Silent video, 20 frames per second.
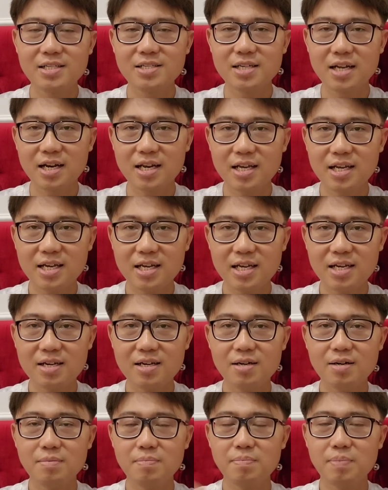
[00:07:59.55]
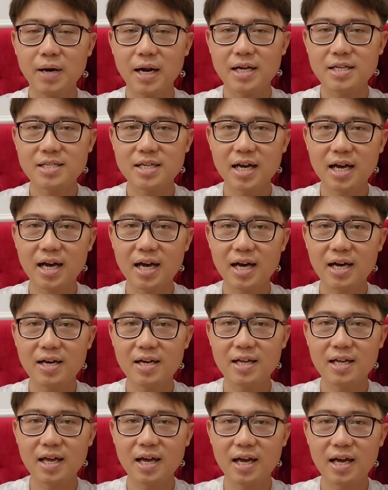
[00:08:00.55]
jeli perasa
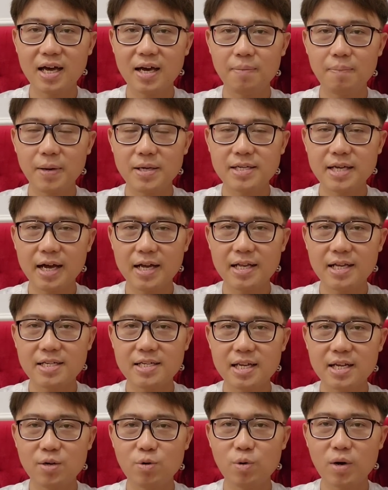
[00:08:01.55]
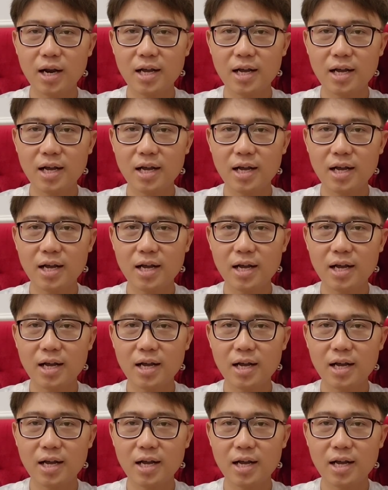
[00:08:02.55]
ya pasangannya selingkuh